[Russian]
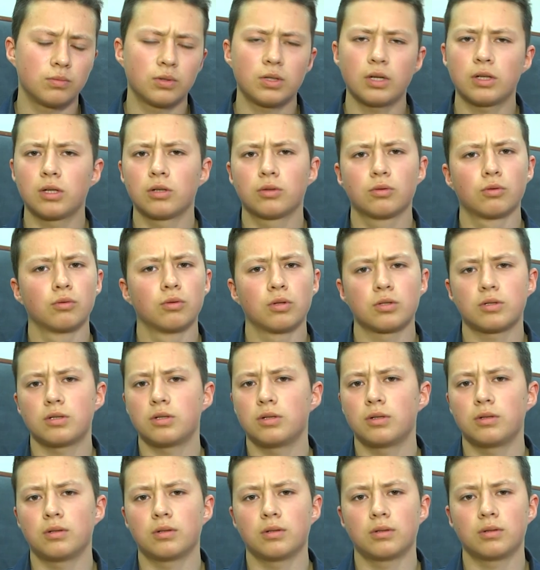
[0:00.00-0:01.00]
никаких
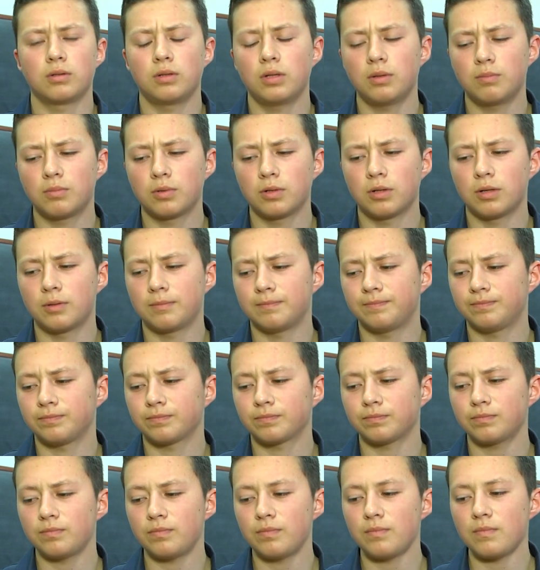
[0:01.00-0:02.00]
трудностей не, не было.
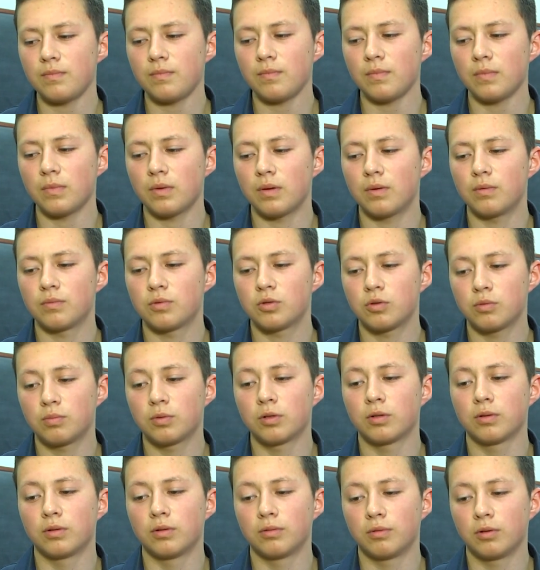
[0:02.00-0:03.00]
Все
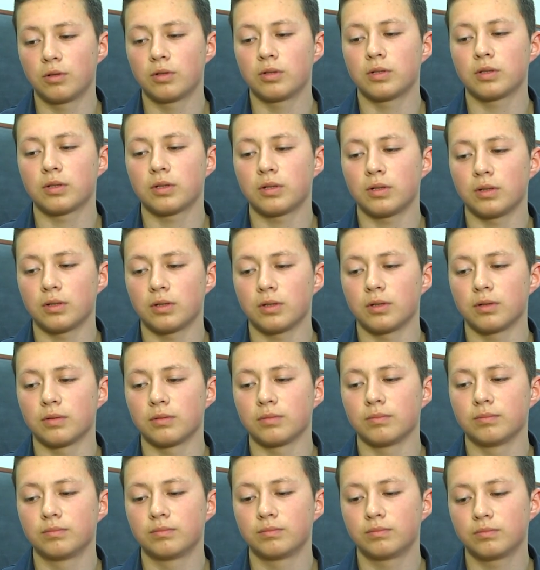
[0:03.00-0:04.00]
было
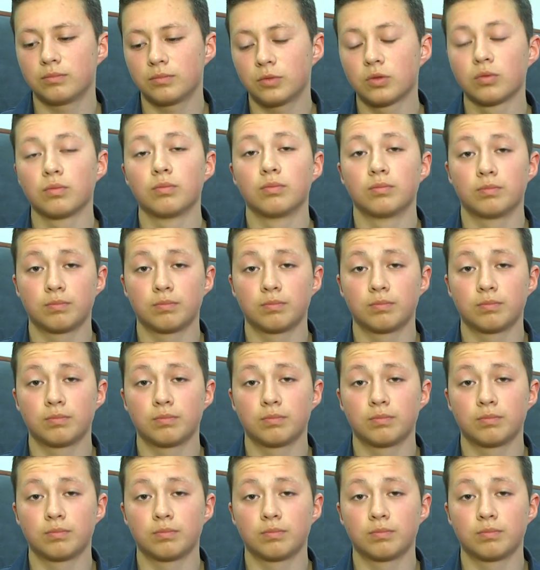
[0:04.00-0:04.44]
довольно-таки ну,